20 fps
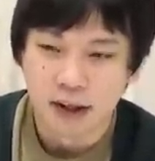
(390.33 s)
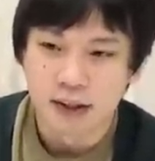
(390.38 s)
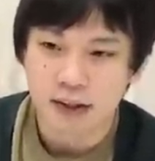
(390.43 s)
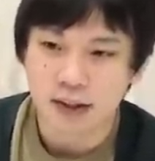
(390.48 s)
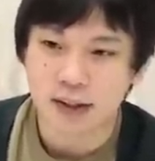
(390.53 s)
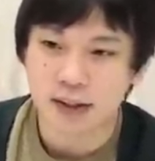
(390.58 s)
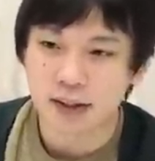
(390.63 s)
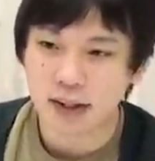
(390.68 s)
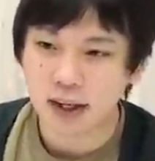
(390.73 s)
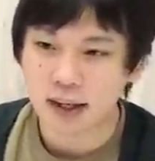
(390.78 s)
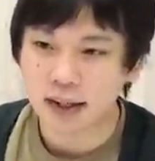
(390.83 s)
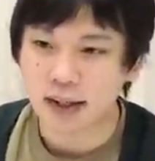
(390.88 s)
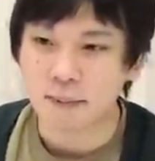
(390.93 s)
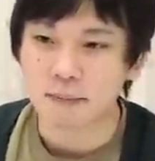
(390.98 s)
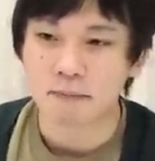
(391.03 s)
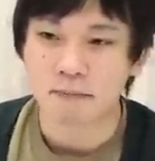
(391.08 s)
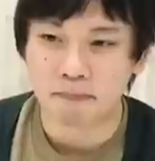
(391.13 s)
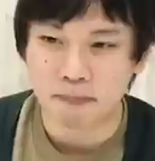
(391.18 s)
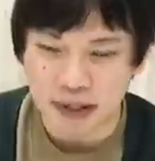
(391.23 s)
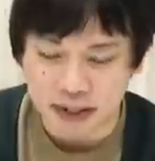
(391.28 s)
追撃弾
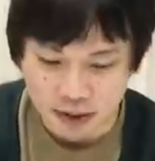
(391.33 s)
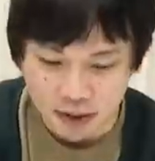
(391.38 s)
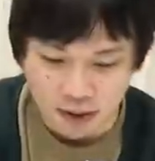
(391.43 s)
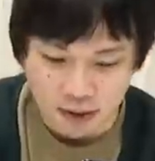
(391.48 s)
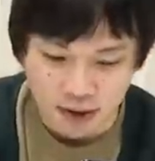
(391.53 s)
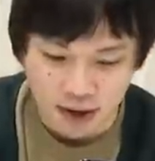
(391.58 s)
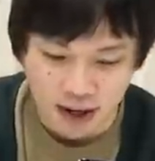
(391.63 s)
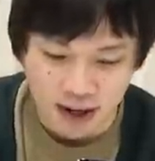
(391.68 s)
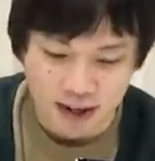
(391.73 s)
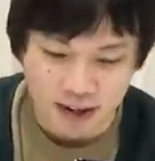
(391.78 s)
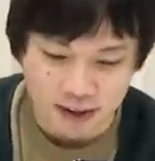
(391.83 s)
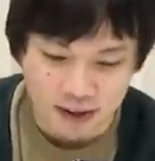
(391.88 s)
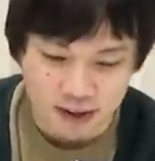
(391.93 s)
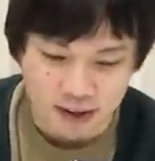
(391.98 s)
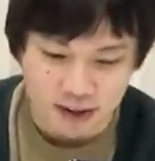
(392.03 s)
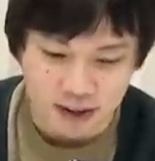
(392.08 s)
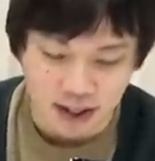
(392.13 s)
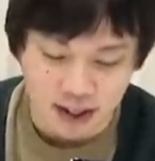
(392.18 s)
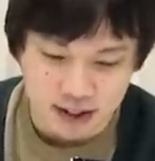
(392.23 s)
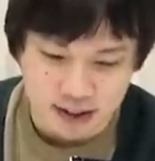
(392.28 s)
バシコン入
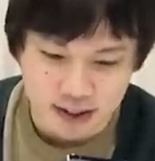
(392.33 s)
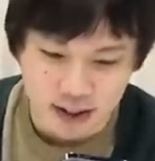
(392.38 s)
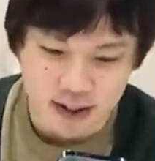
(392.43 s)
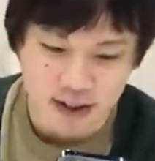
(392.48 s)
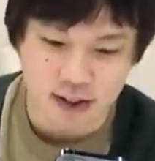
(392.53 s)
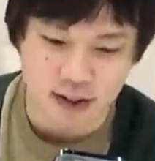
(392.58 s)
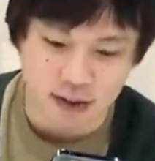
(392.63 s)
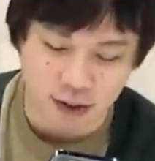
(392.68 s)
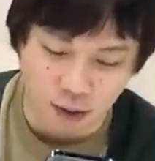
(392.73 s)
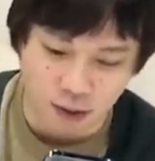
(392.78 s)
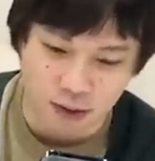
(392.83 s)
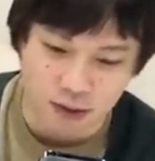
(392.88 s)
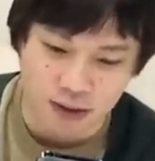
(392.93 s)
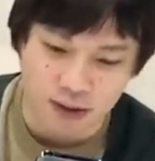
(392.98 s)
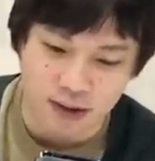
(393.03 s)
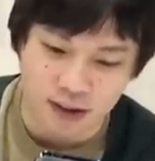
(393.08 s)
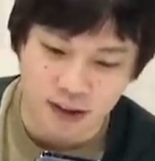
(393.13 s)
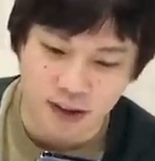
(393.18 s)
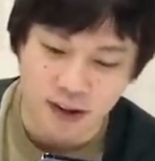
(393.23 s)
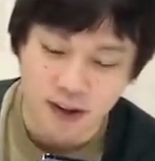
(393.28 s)
る SS ドーンい
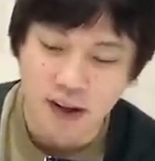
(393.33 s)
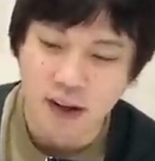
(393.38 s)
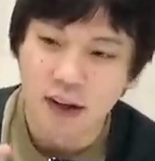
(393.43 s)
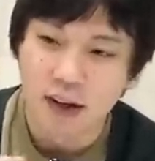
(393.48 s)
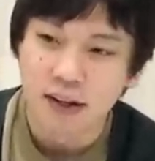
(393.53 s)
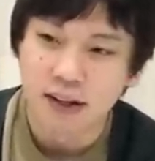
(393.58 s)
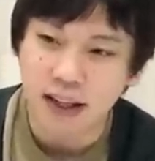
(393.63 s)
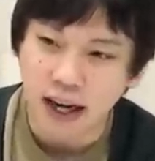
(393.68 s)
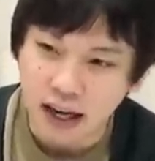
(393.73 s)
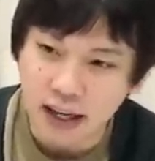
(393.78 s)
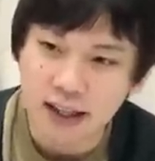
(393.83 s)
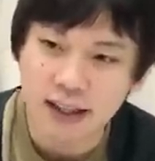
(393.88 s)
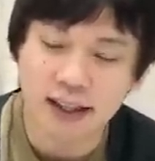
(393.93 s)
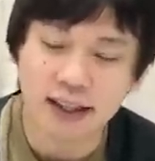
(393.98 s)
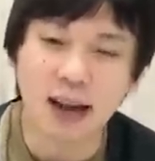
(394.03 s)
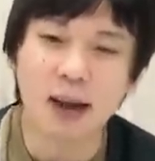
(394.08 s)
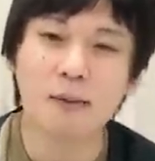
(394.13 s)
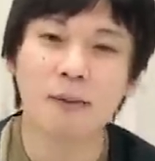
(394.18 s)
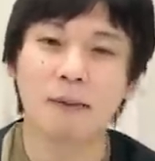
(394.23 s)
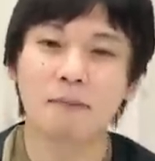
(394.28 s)
く大
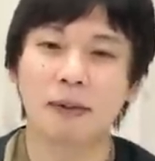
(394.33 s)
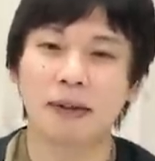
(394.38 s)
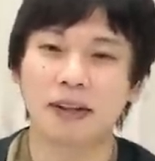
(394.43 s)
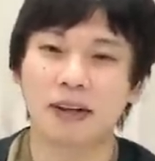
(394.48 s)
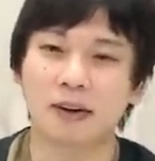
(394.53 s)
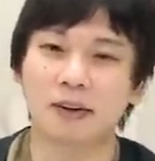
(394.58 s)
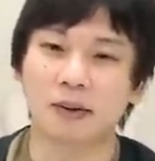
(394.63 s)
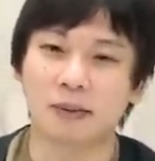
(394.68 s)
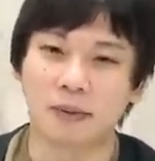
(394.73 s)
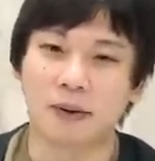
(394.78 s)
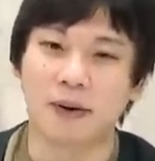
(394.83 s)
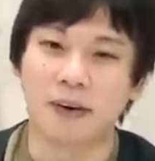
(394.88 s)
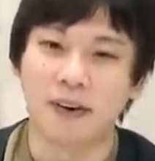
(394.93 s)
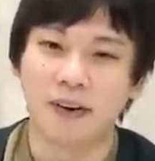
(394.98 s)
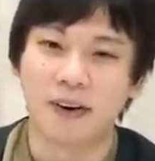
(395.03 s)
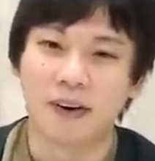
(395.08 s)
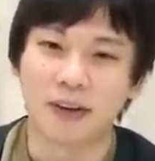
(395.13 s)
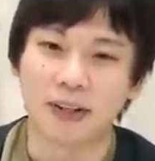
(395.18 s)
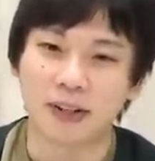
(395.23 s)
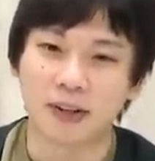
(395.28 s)
体ワンパンできると思う
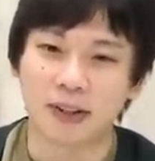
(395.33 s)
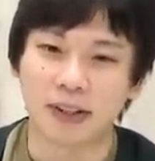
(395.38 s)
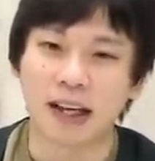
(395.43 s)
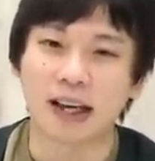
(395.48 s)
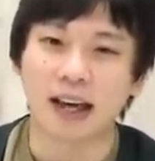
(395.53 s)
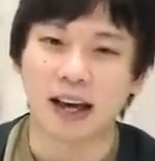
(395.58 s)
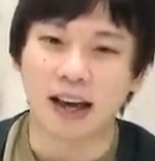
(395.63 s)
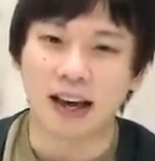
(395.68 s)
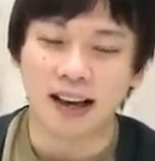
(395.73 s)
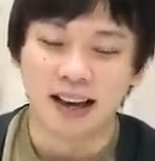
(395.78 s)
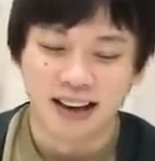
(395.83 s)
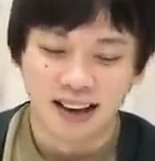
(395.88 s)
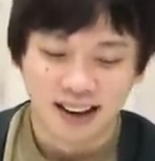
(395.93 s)
星5制限